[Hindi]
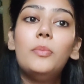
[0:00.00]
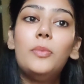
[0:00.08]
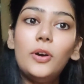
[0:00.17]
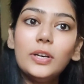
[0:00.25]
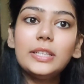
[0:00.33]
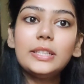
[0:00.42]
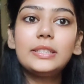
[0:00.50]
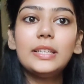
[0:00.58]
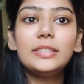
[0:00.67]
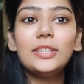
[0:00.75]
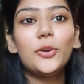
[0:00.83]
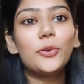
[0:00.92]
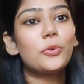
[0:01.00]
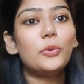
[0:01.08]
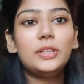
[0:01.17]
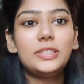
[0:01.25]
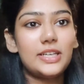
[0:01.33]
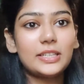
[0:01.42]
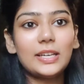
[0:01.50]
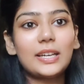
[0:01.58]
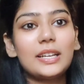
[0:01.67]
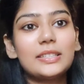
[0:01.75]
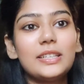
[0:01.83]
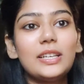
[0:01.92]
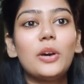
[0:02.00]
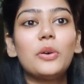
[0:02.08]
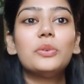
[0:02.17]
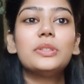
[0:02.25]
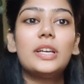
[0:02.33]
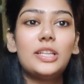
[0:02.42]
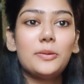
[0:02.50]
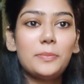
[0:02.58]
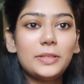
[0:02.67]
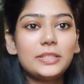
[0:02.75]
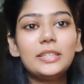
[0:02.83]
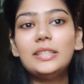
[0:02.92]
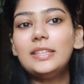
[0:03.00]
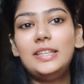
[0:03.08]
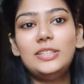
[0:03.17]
बहुत अच्छे से और कोई ज़्यादा खर्चा ना हो ज़्यादा बजट